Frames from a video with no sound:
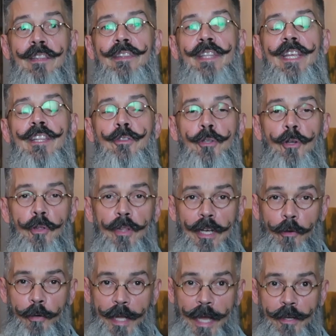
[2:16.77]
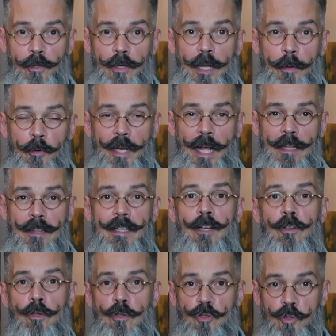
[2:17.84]
dentro del horario laboral
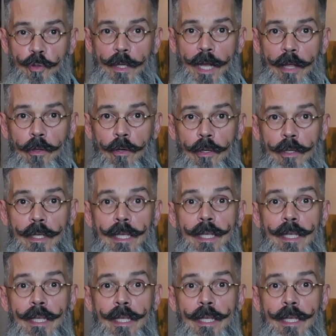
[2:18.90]
del consulado